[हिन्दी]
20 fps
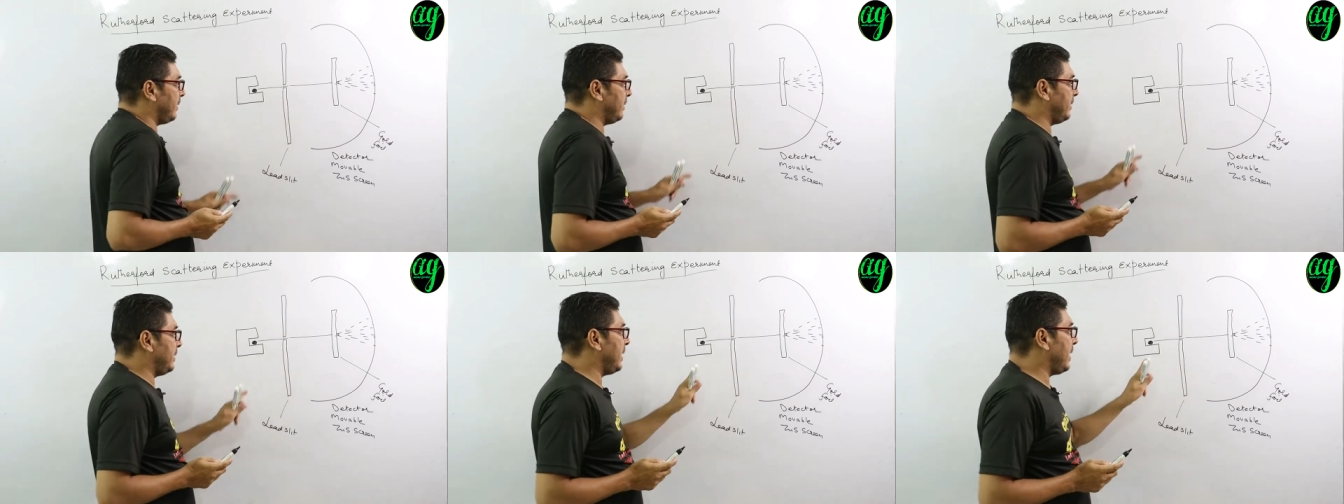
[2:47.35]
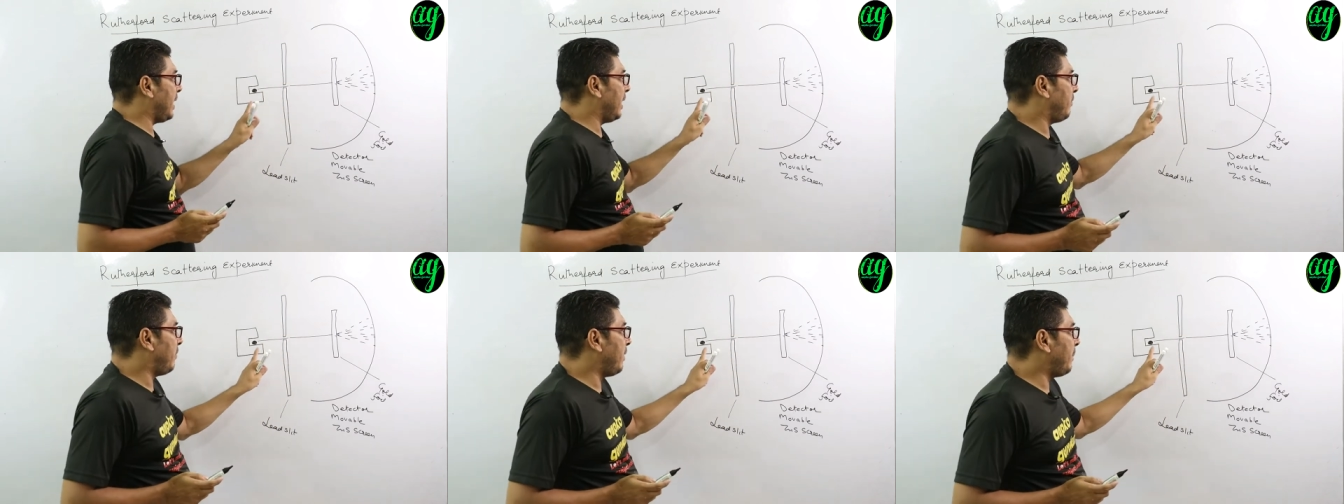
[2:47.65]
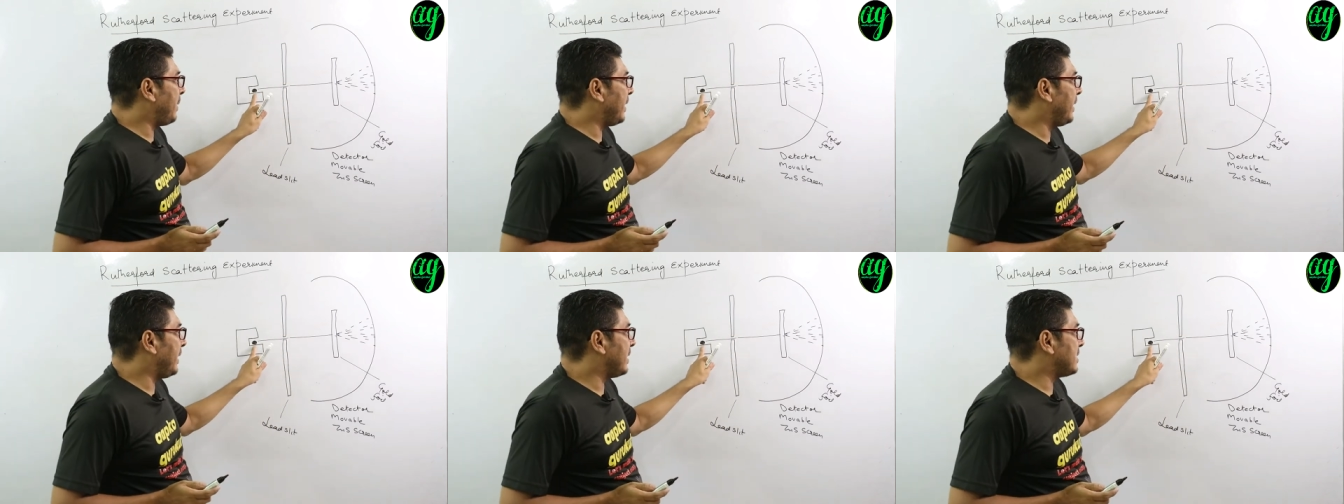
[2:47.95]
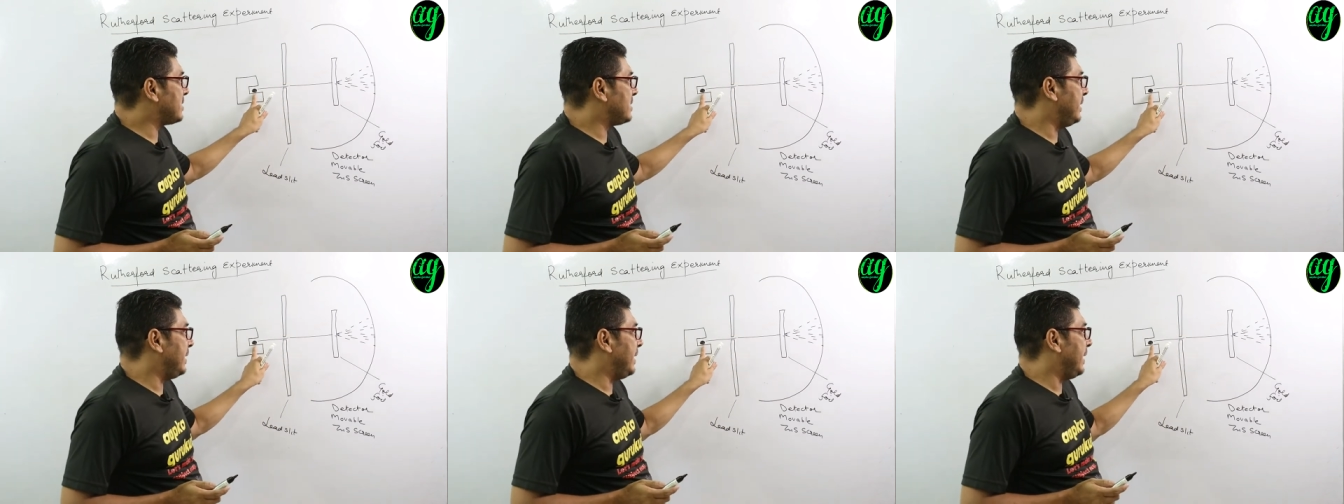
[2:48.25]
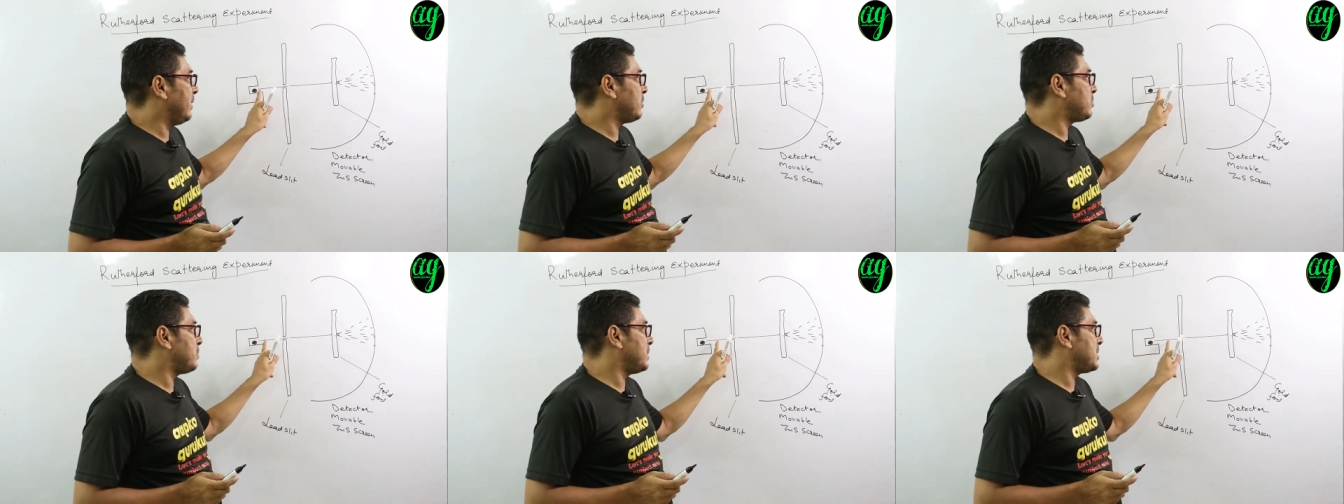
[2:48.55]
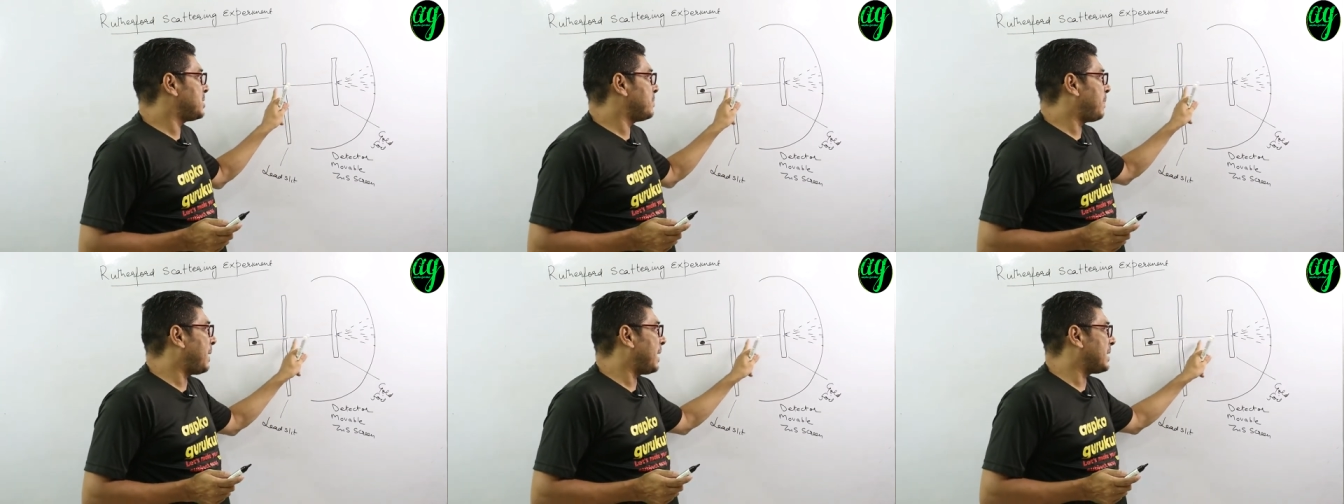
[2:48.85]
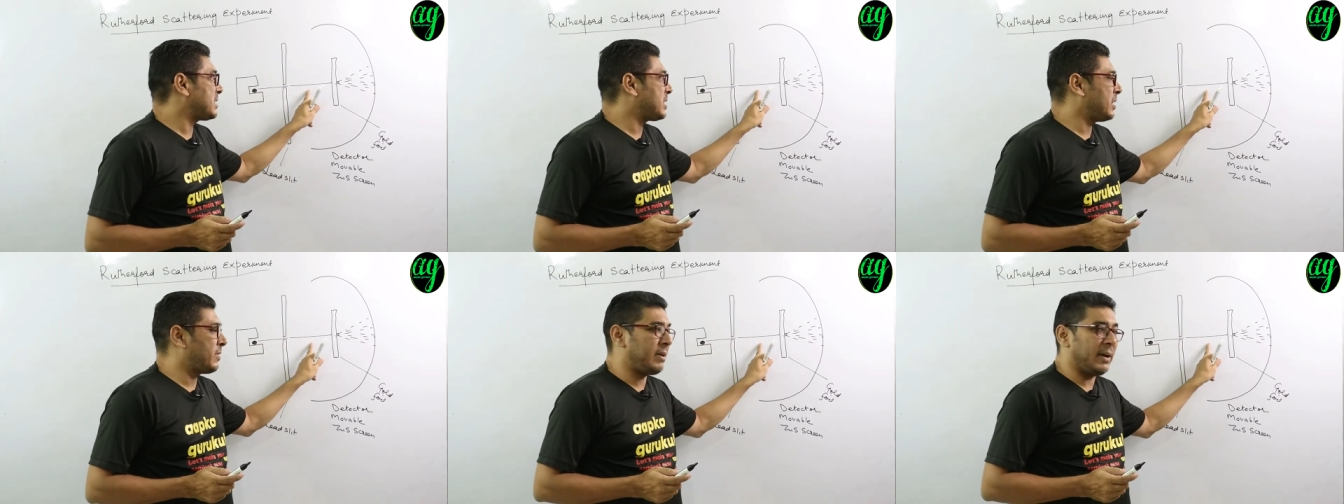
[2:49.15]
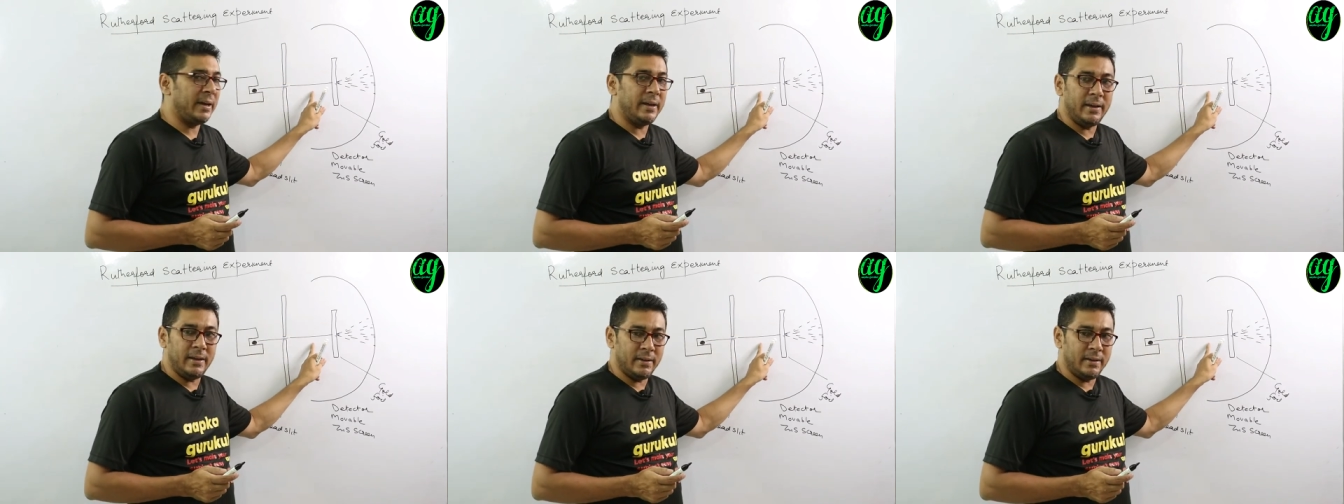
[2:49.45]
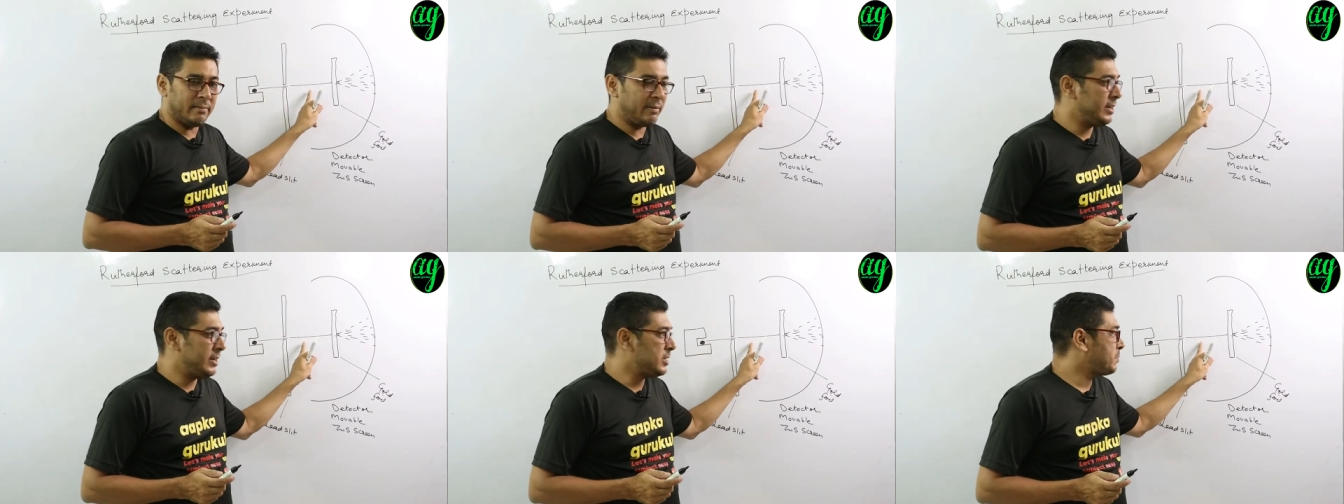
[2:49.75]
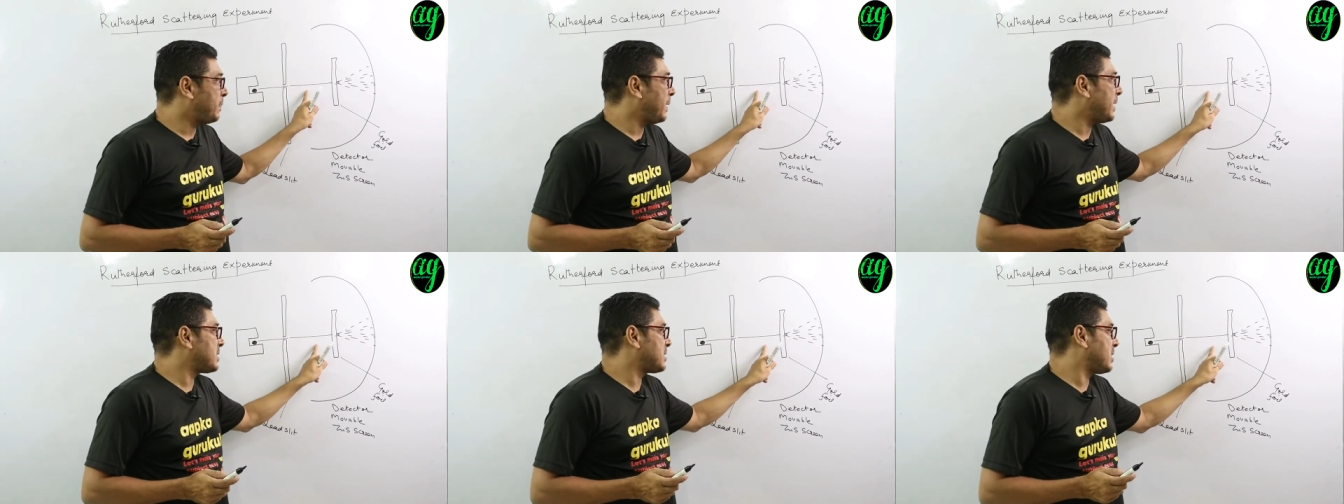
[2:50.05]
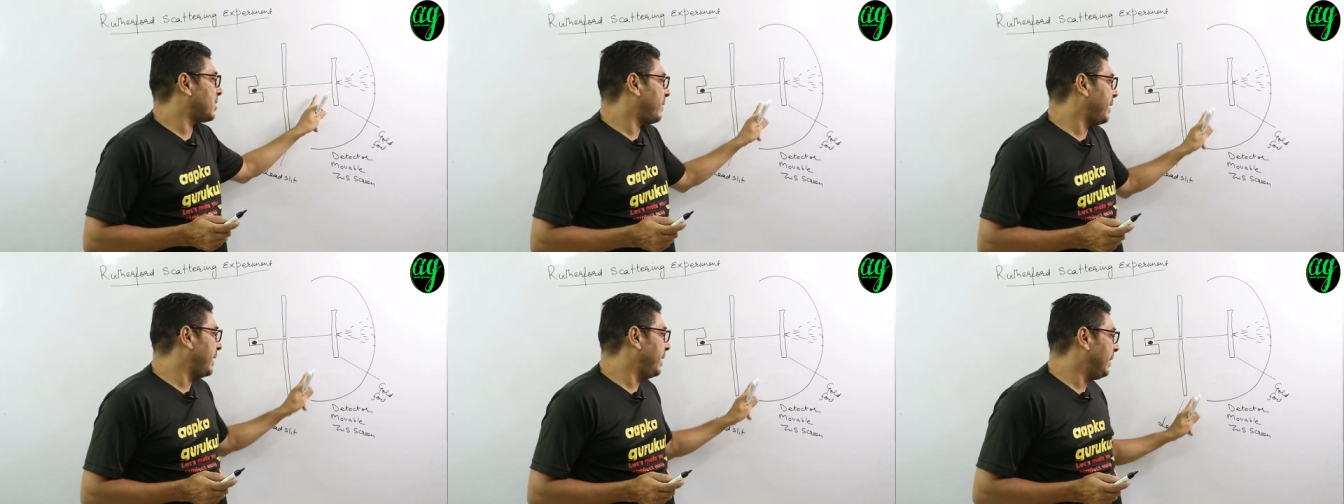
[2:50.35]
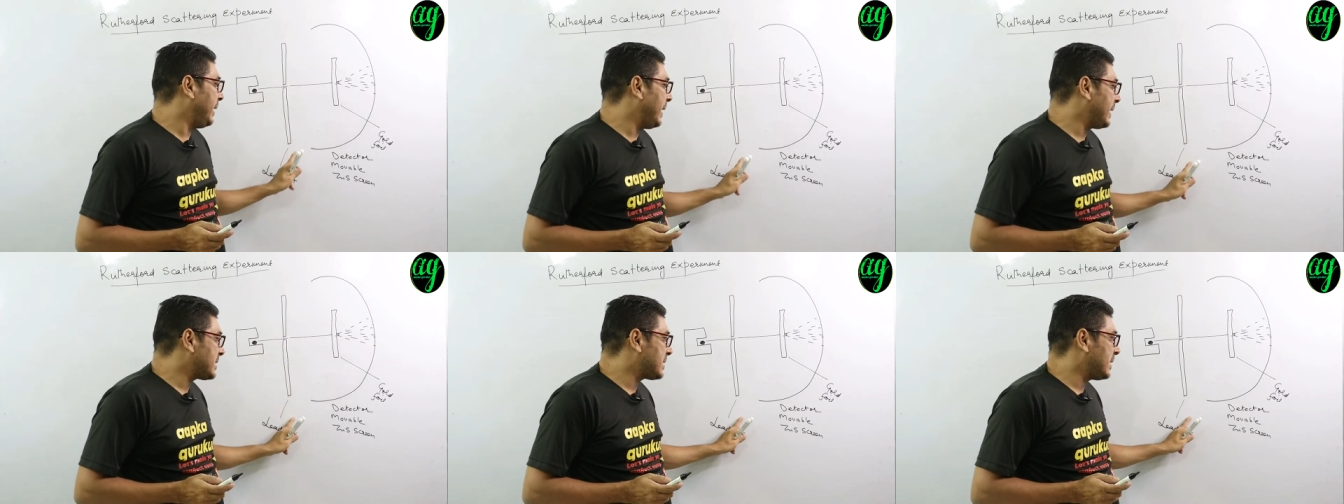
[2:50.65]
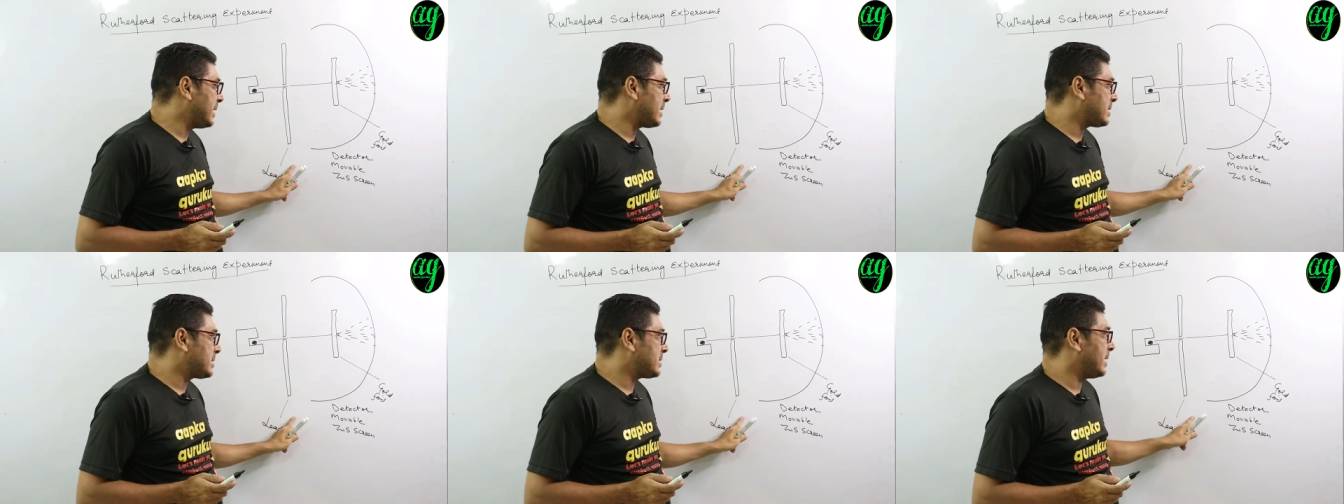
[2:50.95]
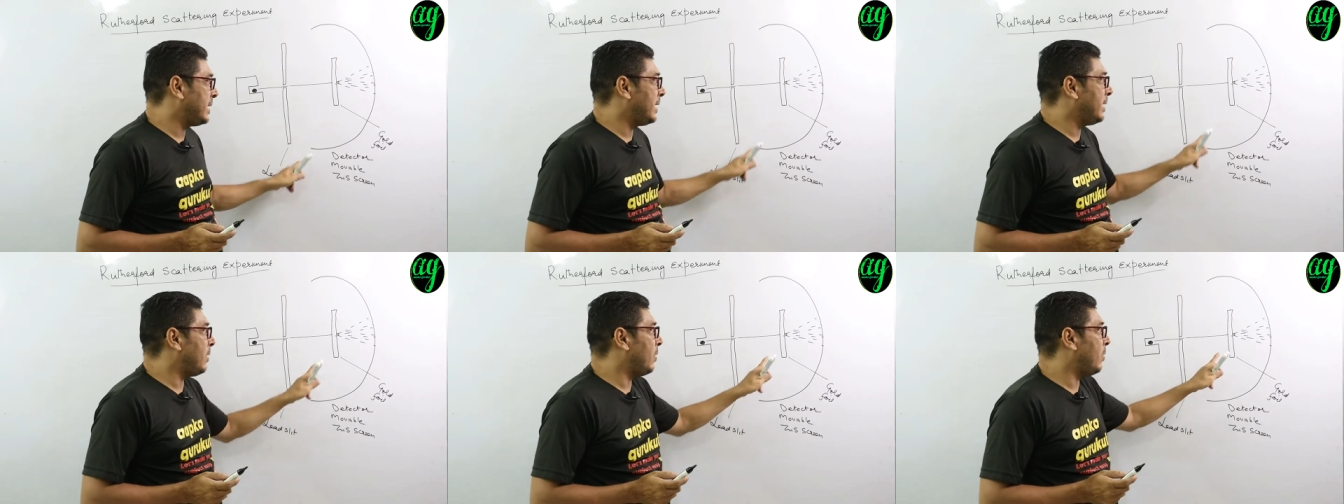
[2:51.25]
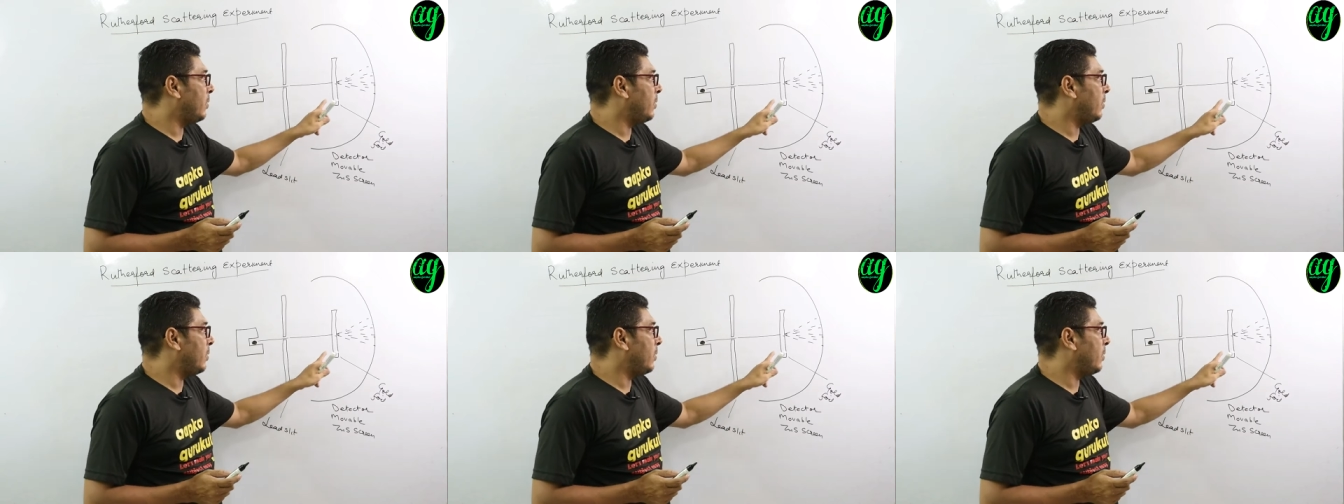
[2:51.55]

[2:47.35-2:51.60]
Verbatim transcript: ये अल्फ़ा पार्टिकल्स लिए उसमें से पास करवाई रेज पास करवाई लेट्स लेट से